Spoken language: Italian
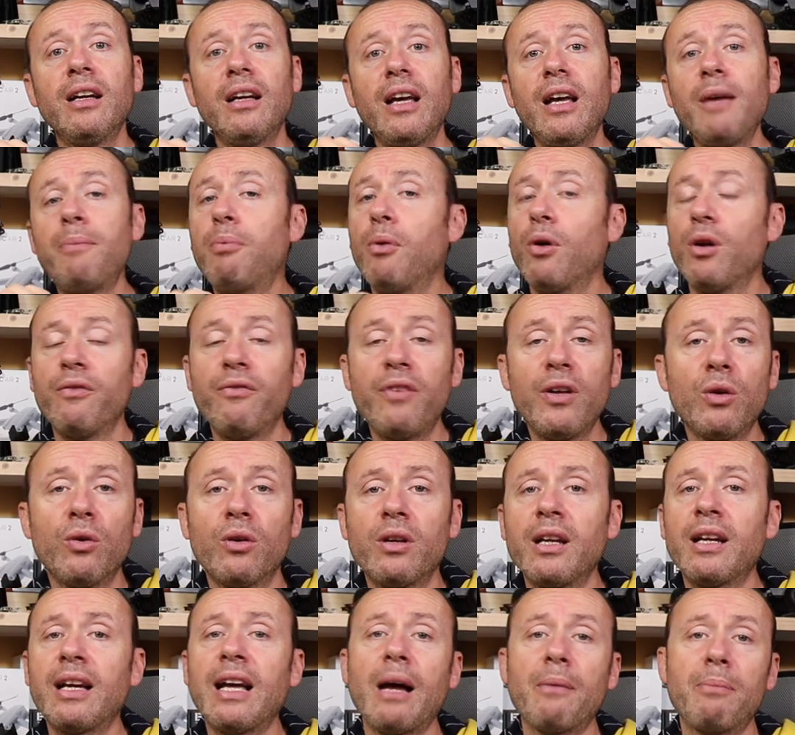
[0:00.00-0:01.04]
e poi ve lo
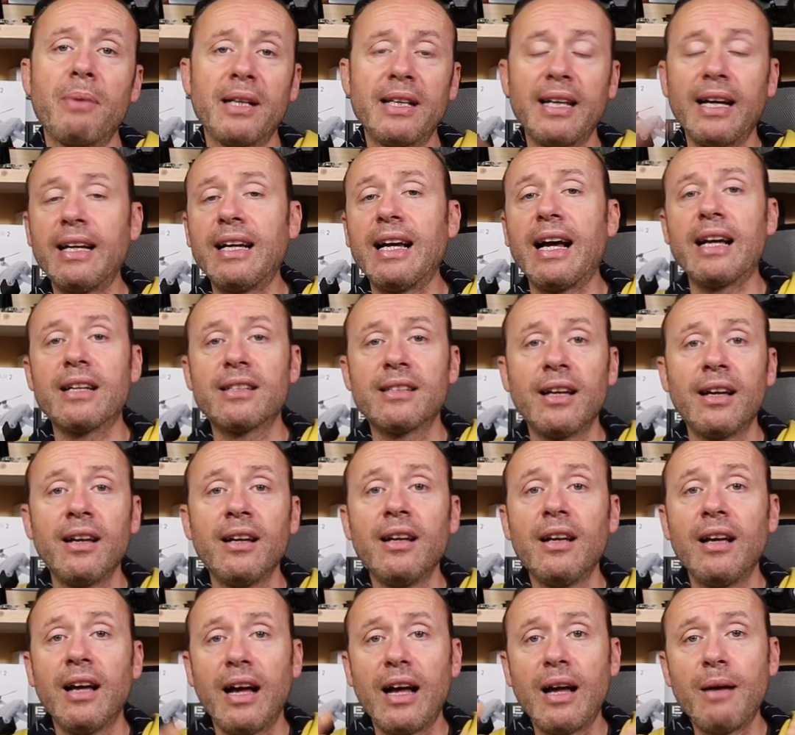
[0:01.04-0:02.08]
ricapita a casa
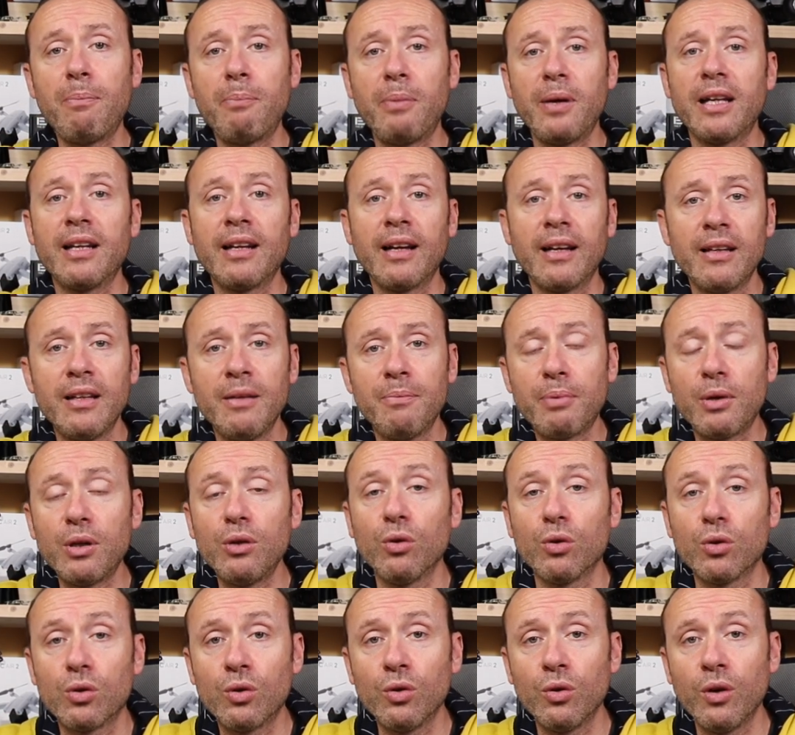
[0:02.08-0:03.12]
appena il
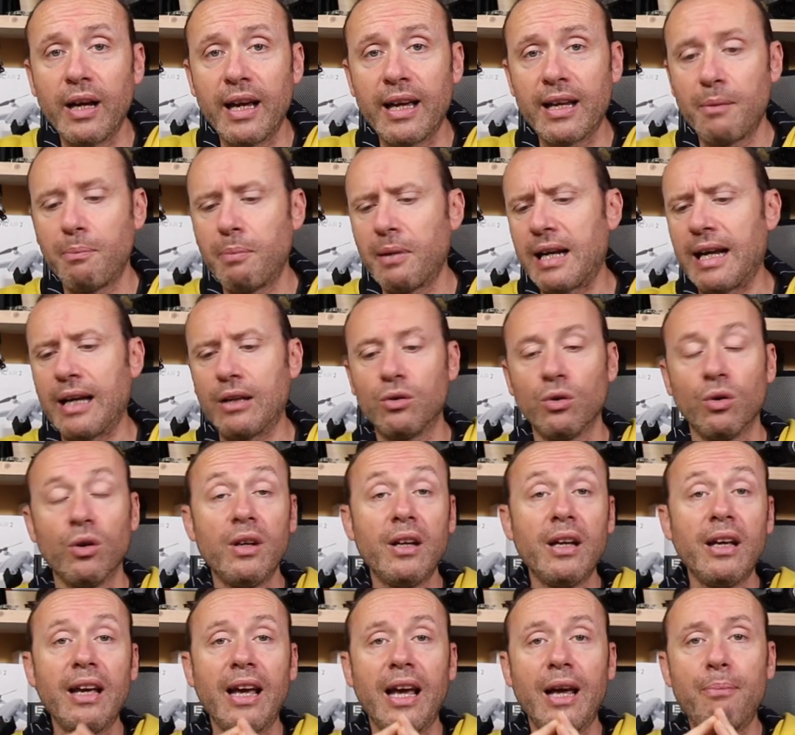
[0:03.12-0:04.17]
prodotto è riparato
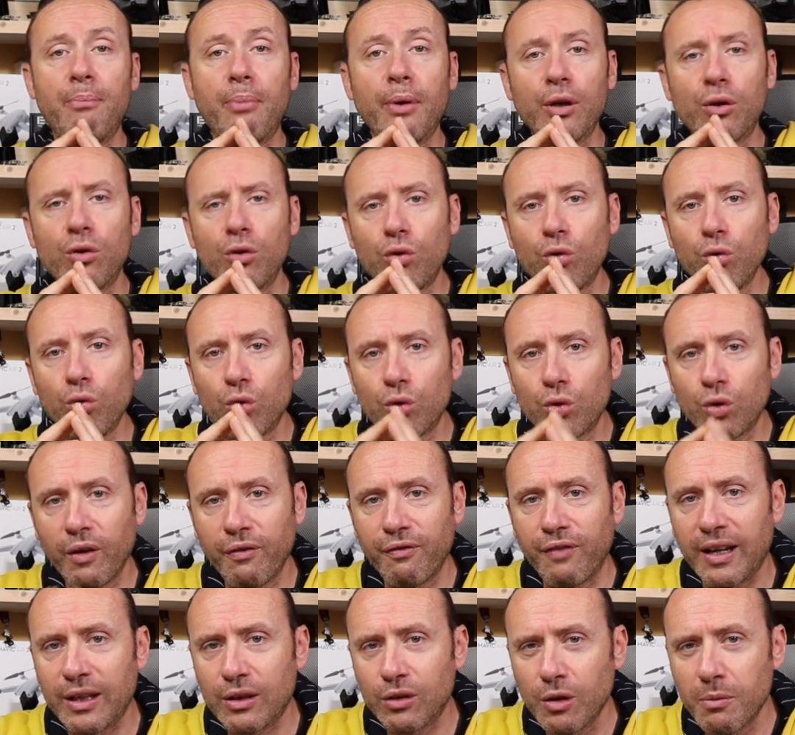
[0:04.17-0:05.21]
e poi tutto è
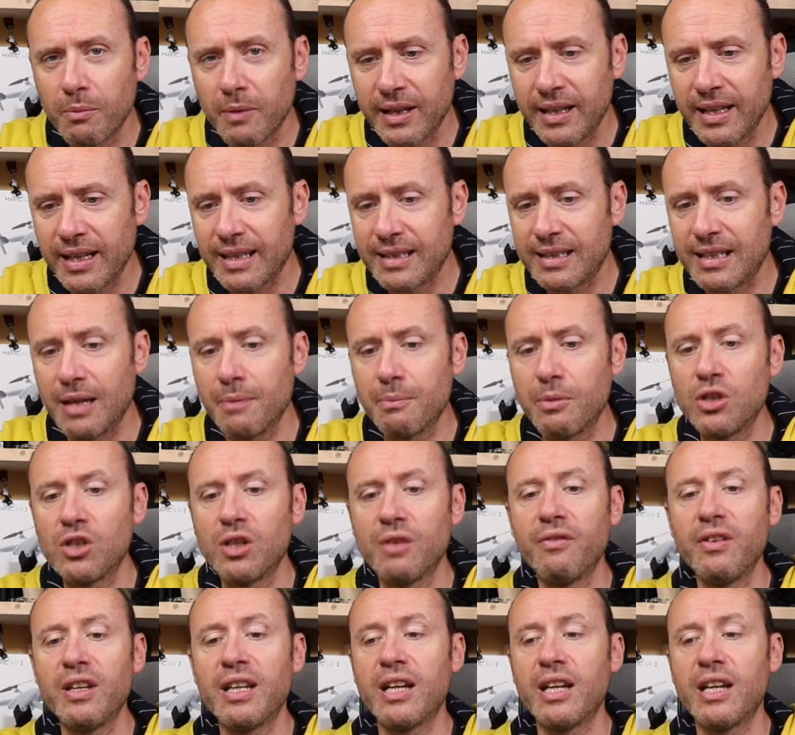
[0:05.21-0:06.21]
fatto in maniera semplice vi